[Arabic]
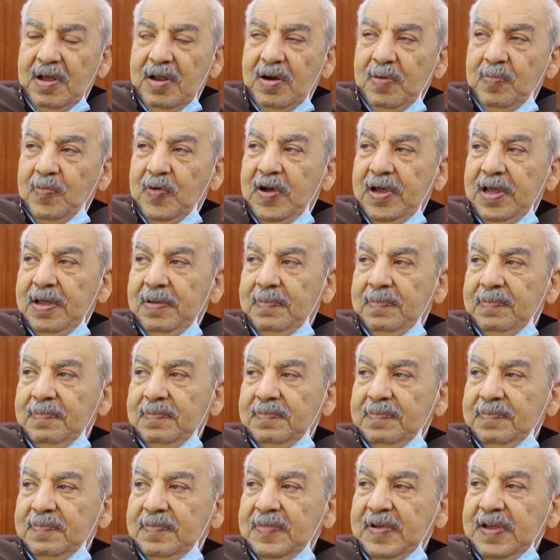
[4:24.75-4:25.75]
المهم
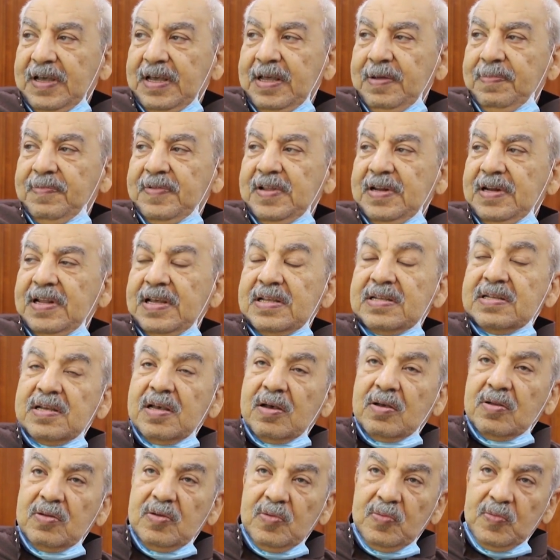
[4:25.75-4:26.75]
جبت
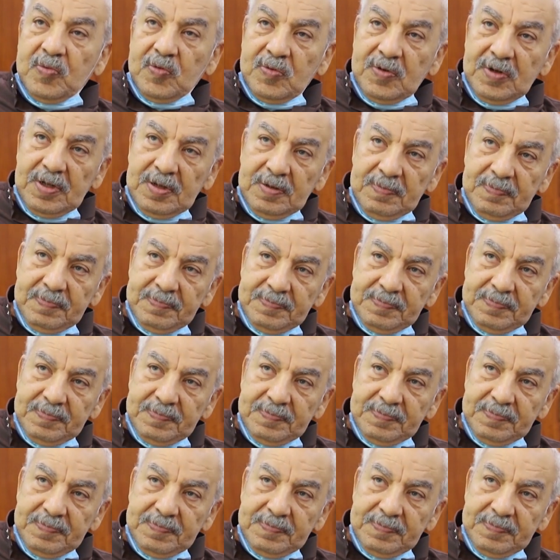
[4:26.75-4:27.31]
ناس يخدموني